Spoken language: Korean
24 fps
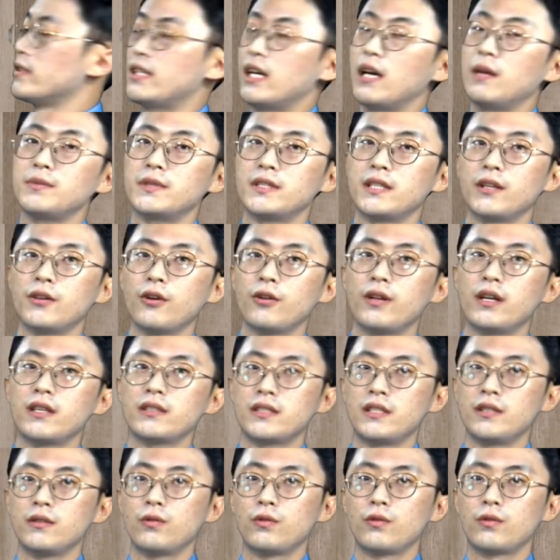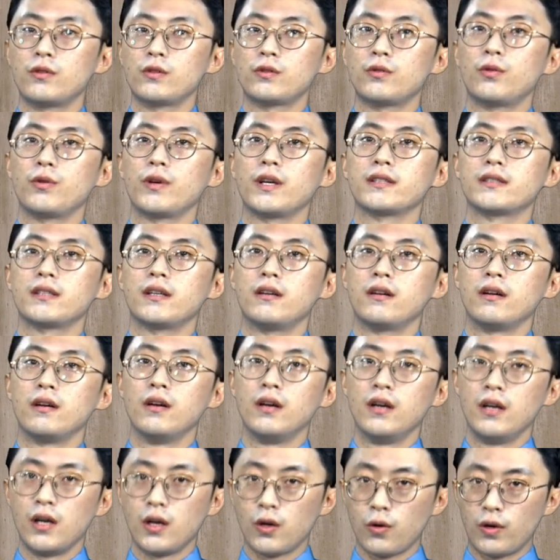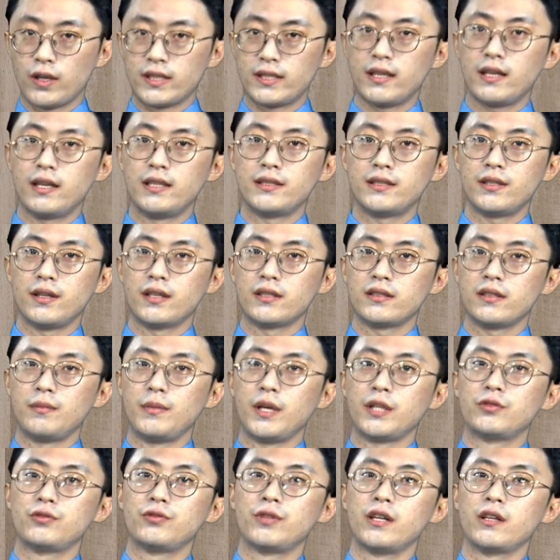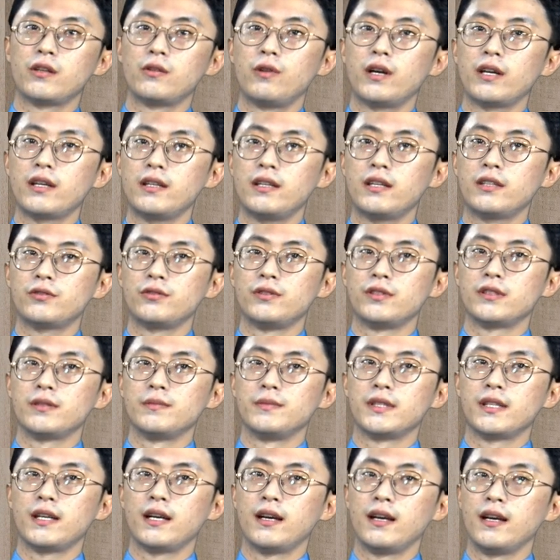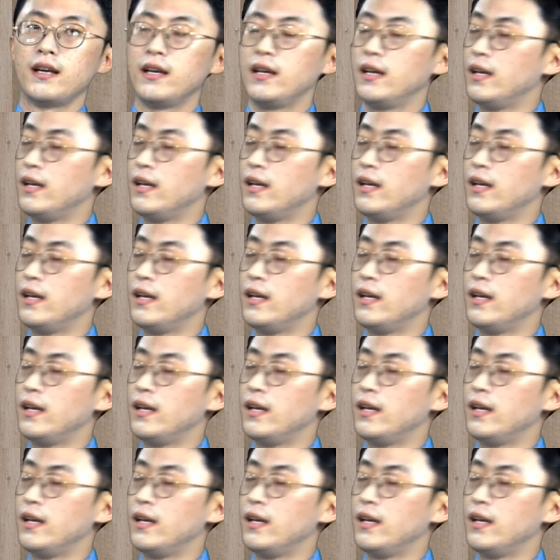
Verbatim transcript: 사업장 현황 신고를 통해서 과세관청에서 매출액을 확인할 수 있습니다.